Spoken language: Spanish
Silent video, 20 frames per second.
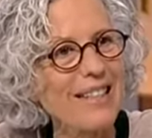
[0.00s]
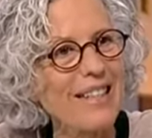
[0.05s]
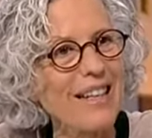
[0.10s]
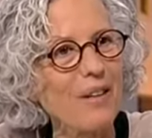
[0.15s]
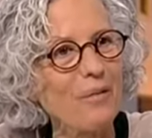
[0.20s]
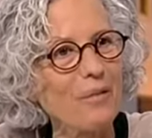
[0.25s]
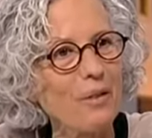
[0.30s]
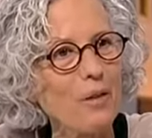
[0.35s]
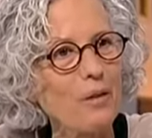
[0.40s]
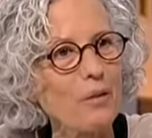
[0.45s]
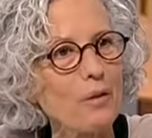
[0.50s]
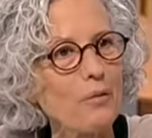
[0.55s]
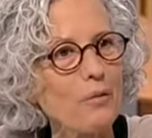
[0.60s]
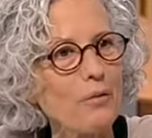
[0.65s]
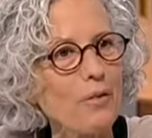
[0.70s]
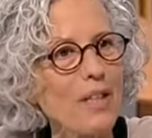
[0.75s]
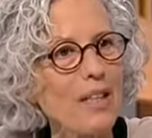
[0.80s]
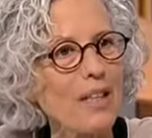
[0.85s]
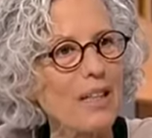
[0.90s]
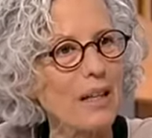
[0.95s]
de la
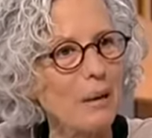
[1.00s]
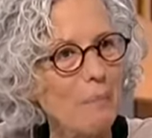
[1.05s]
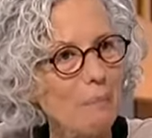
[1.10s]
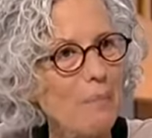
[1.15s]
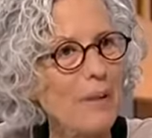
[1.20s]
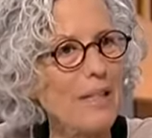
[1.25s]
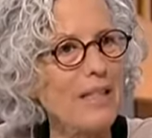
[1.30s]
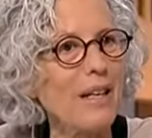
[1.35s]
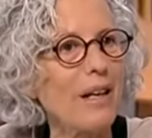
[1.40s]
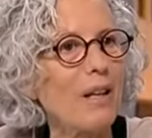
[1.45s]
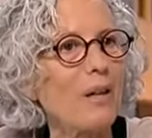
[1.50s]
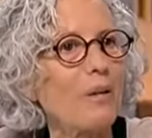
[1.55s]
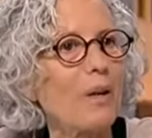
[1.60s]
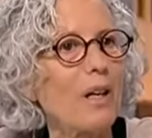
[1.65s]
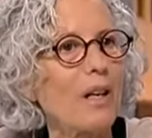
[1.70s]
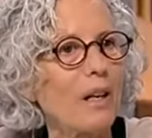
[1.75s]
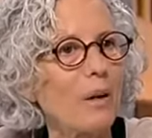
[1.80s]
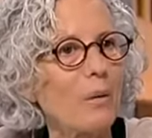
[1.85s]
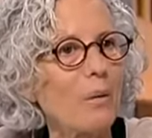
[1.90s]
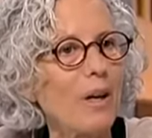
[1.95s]
filosofía que han pasado
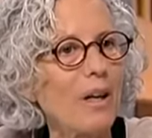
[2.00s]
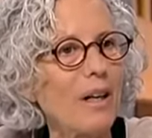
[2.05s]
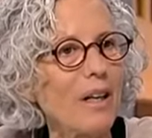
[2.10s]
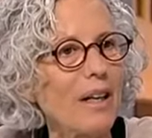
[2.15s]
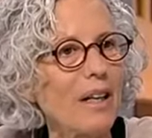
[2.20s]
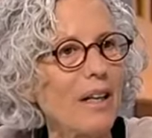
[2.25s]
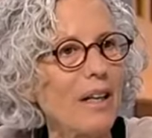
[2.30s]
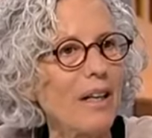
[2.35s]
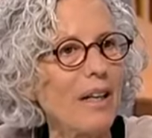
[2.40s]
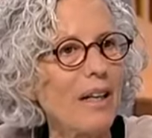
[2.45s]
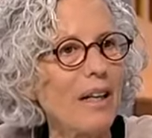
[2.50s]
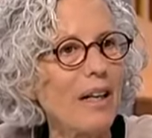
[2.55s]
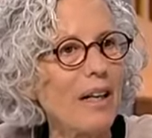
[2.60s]
al lenguaje